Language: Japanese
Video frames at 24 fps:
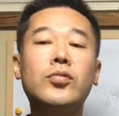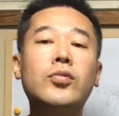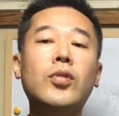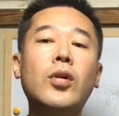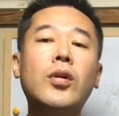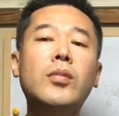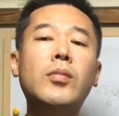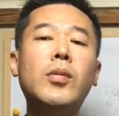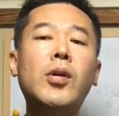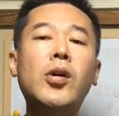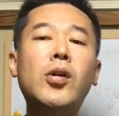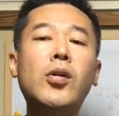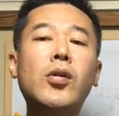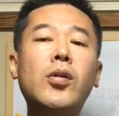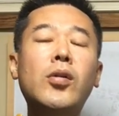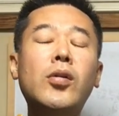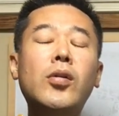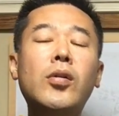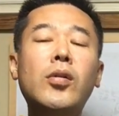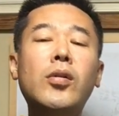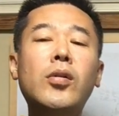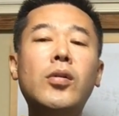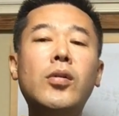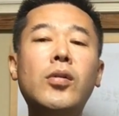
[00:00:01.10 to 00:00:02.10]
どう
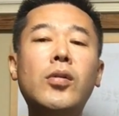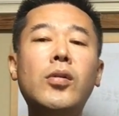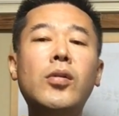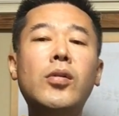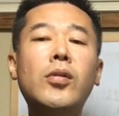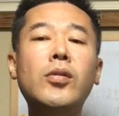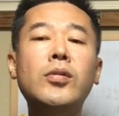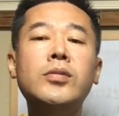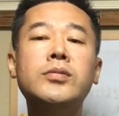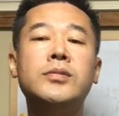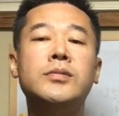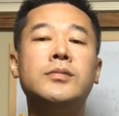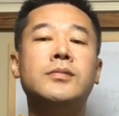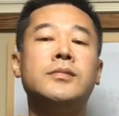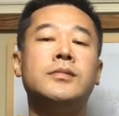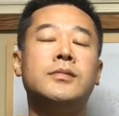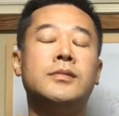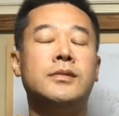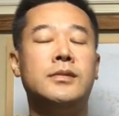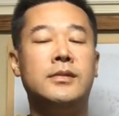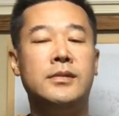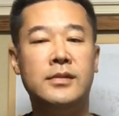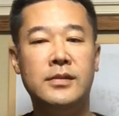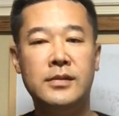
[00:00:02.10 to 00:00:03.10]
も
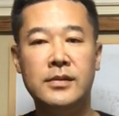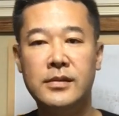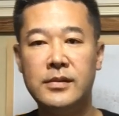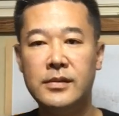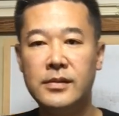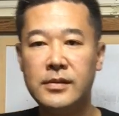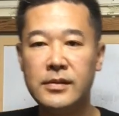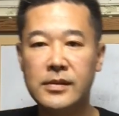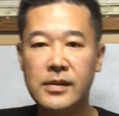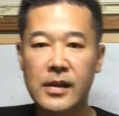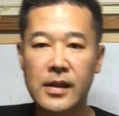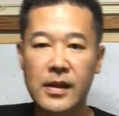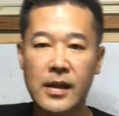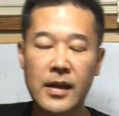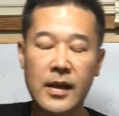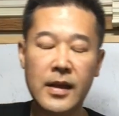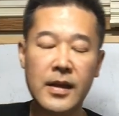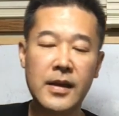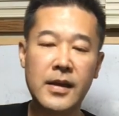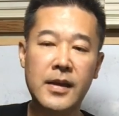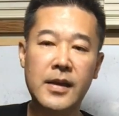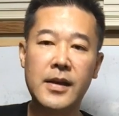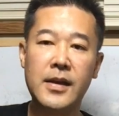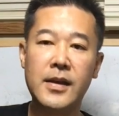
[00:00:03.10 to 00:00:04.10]

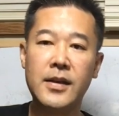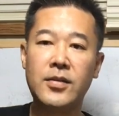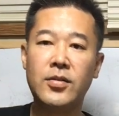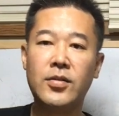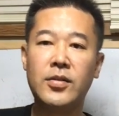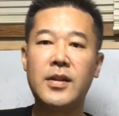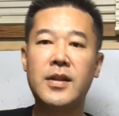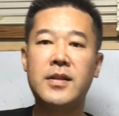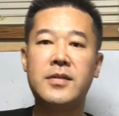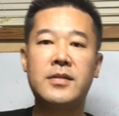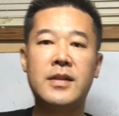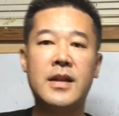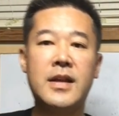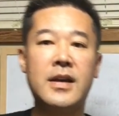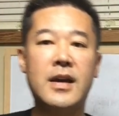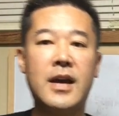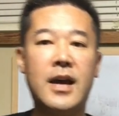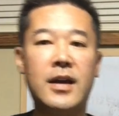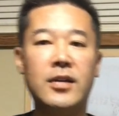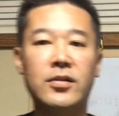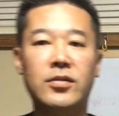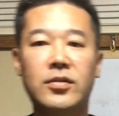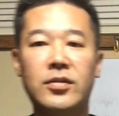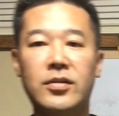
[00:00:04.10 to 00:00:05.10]
えー、っとですね
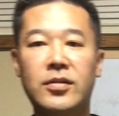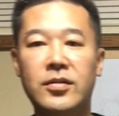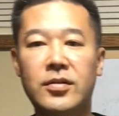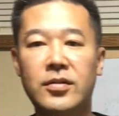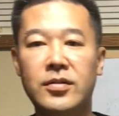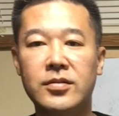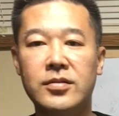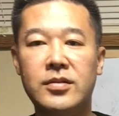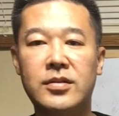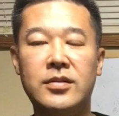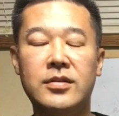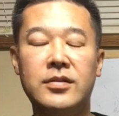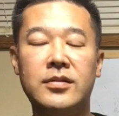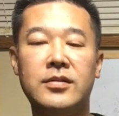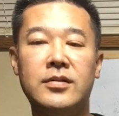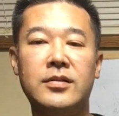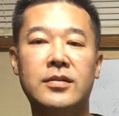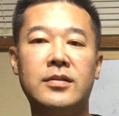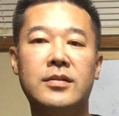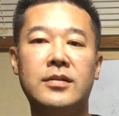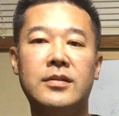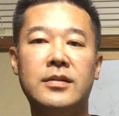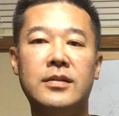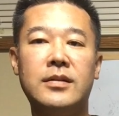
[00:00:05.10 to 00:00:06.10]
あの
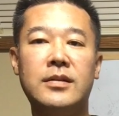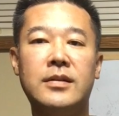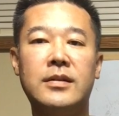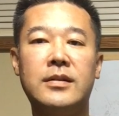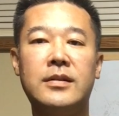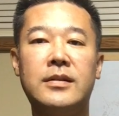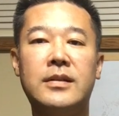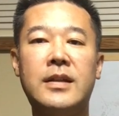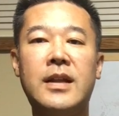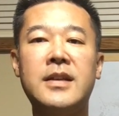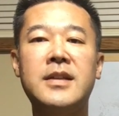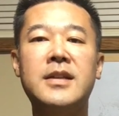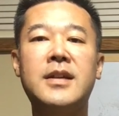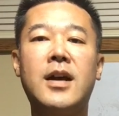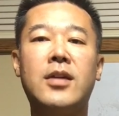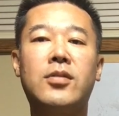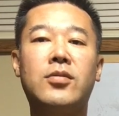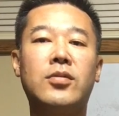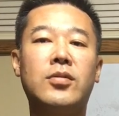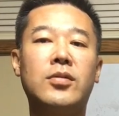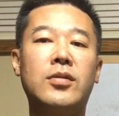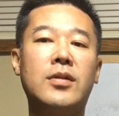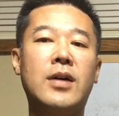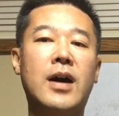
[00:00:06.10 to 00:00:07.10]
何か
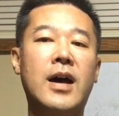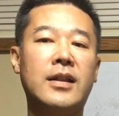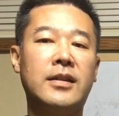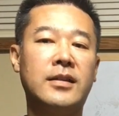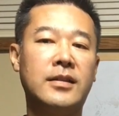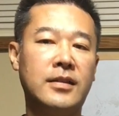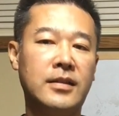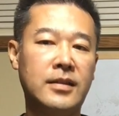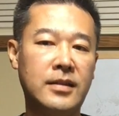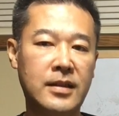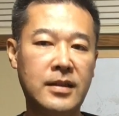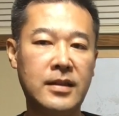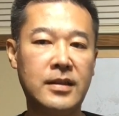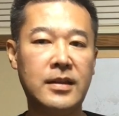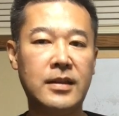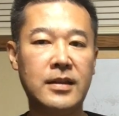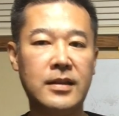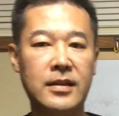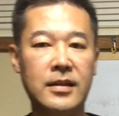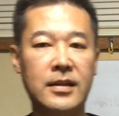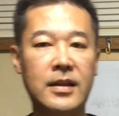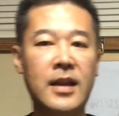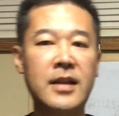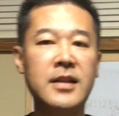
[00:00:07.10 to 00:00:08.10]
こうあ
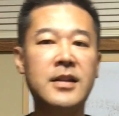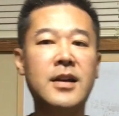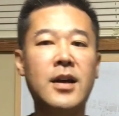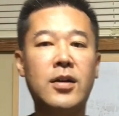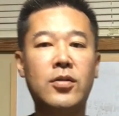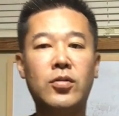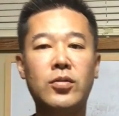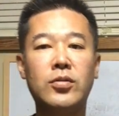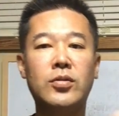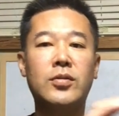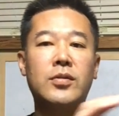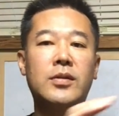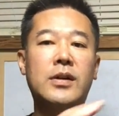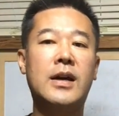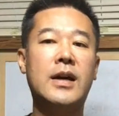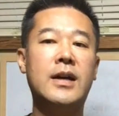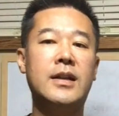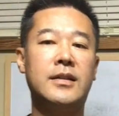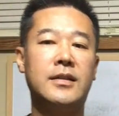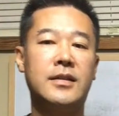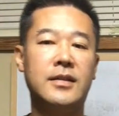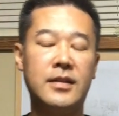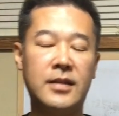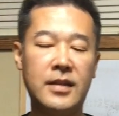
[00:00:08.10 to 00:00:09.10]
何かことが
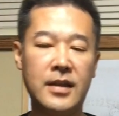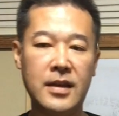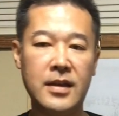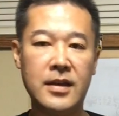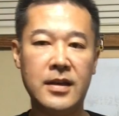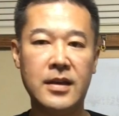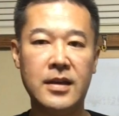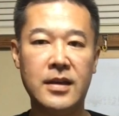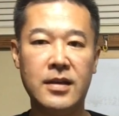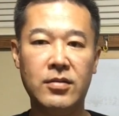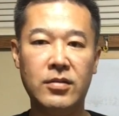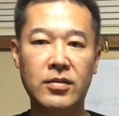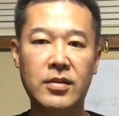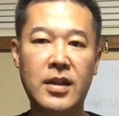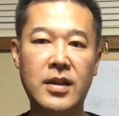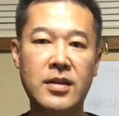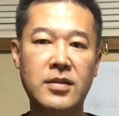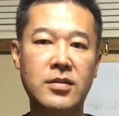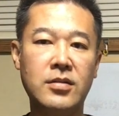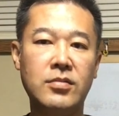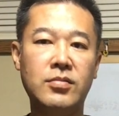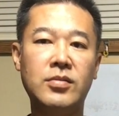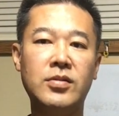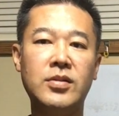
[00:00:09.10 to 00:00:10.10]
あってそれで
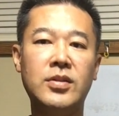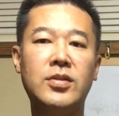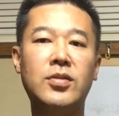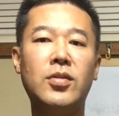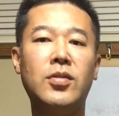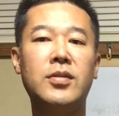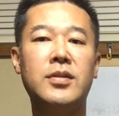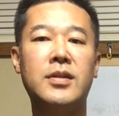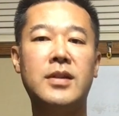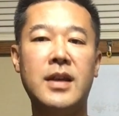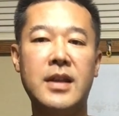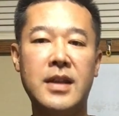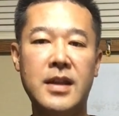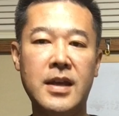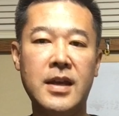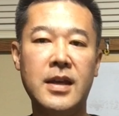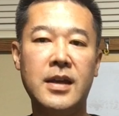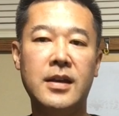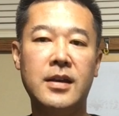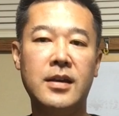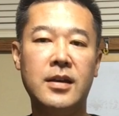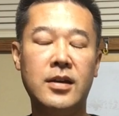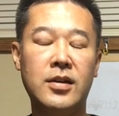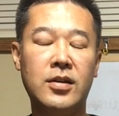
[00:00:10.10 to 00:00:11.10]
自分一人で
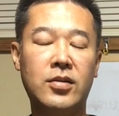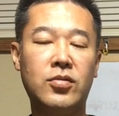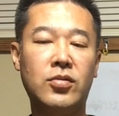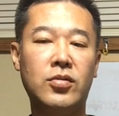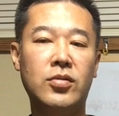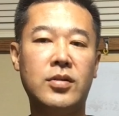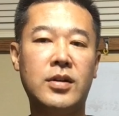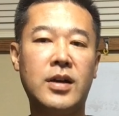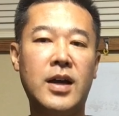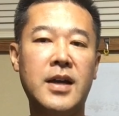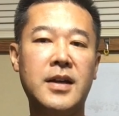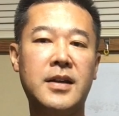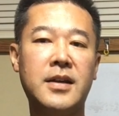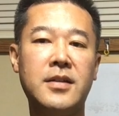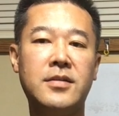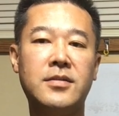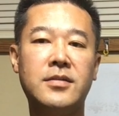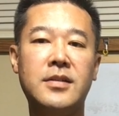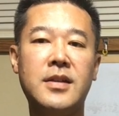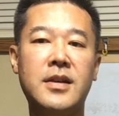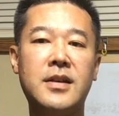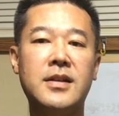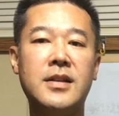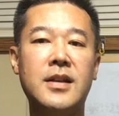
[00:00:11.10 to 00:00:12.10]
ねこう解
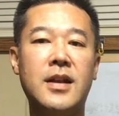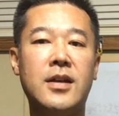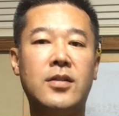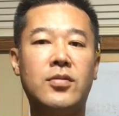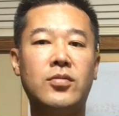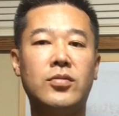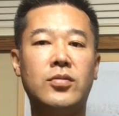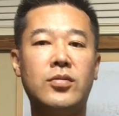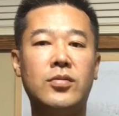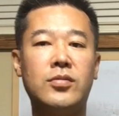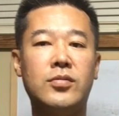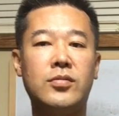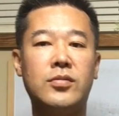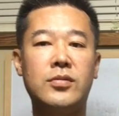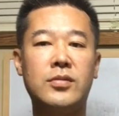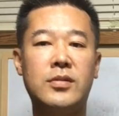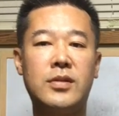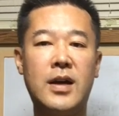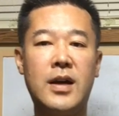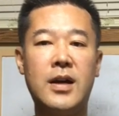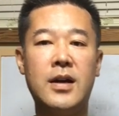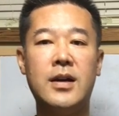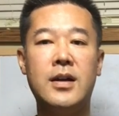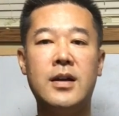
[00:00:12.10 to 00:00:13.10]
決できないこと
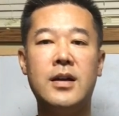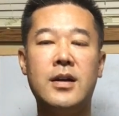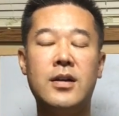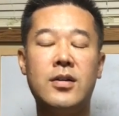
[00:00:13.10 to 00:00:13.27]
が